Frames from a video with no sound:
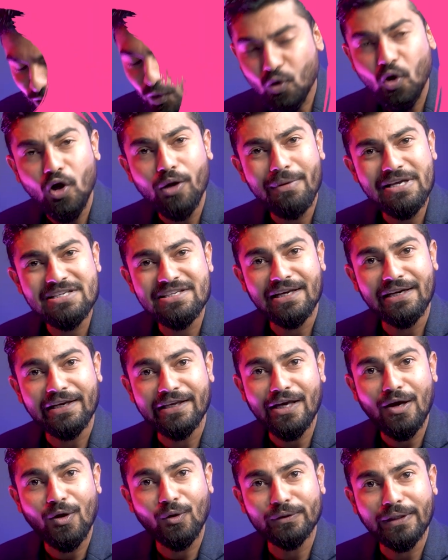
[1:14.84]
कुकोल्ड बेसिकली
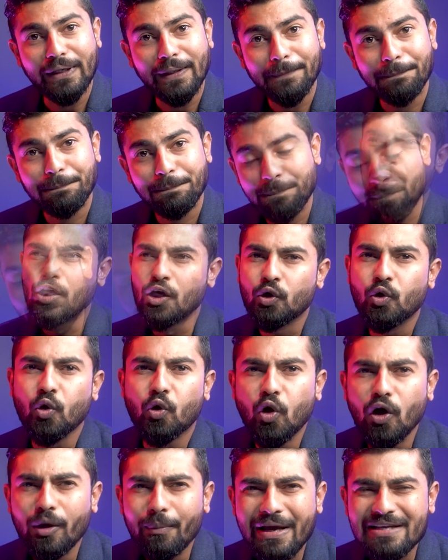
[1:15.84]
क्या होता है
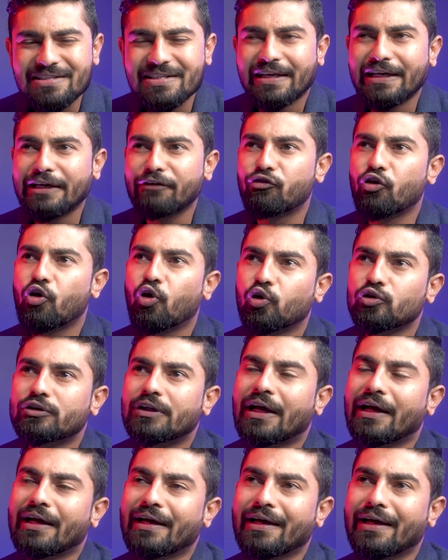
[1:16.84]
कुकोल्ड बेसिकली वो
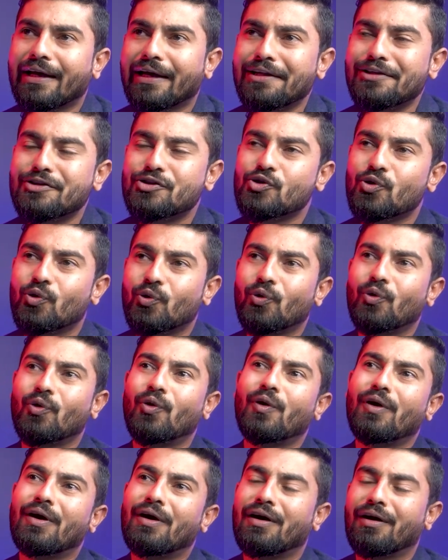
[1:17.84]
होता है जो
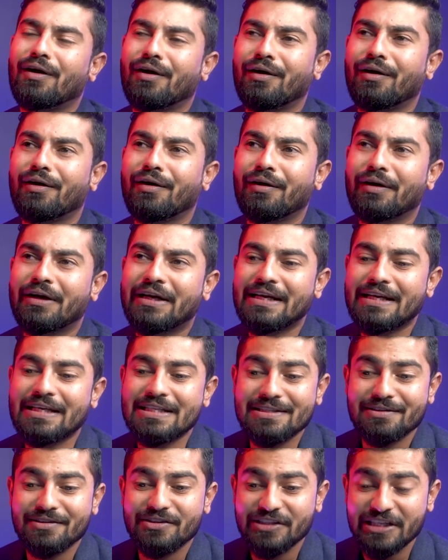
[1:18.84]

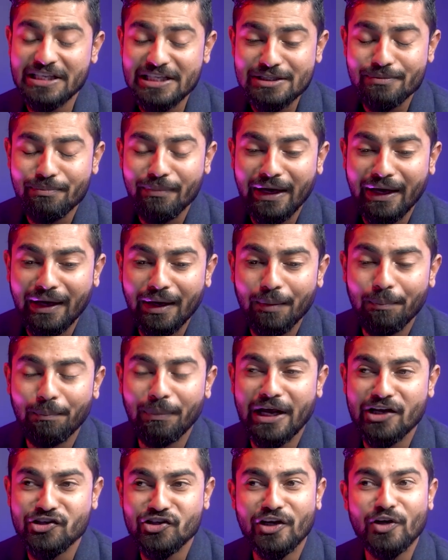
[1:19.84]
इस चीज़ में
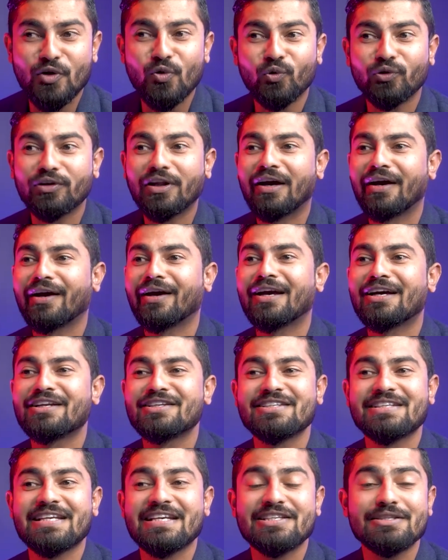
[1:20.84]
प्लेजर ढूंढता है या
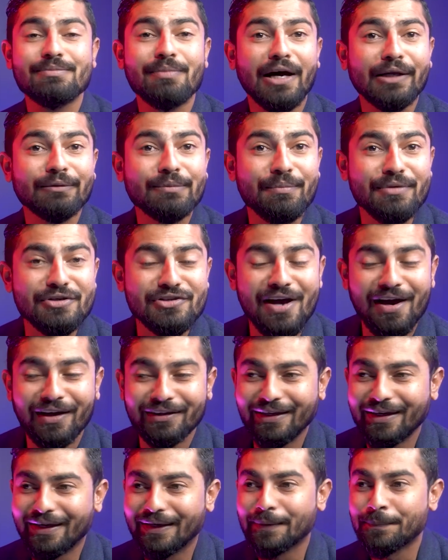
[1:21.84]
जिसे इस बात में मज़ा
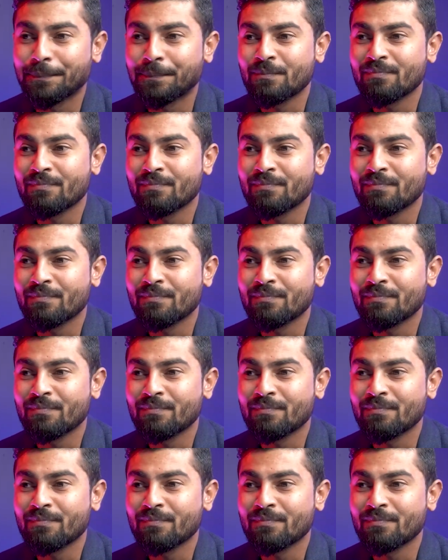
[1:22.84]
आता है